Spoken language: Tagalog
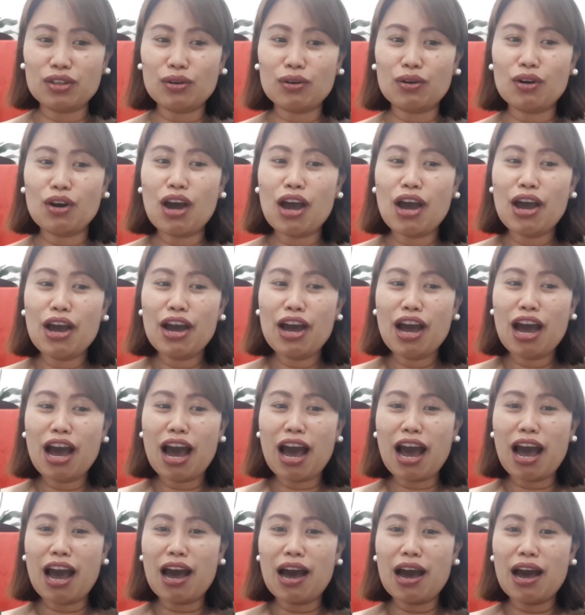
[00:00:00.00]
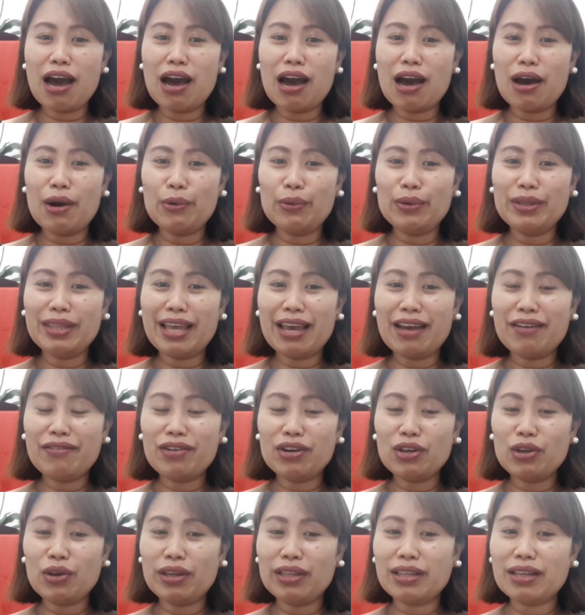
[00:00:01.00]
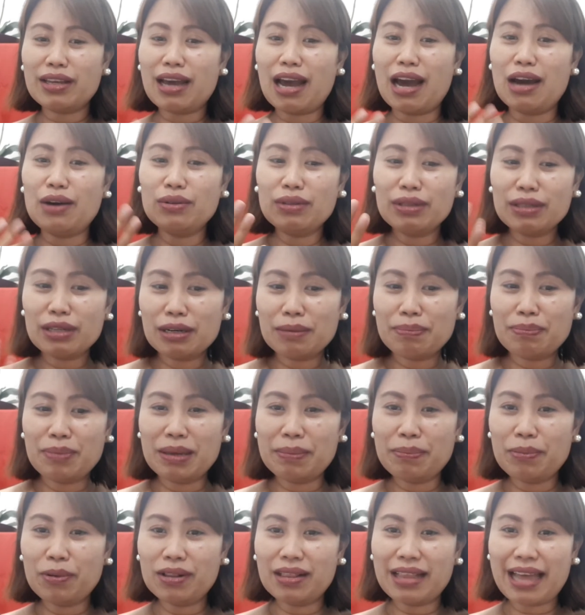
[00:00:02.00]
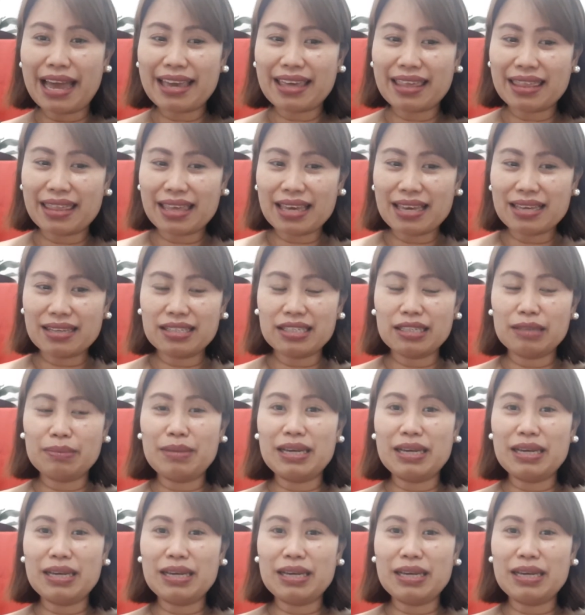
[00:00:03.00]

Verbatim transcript: So, uh, whenever you encounter people like this,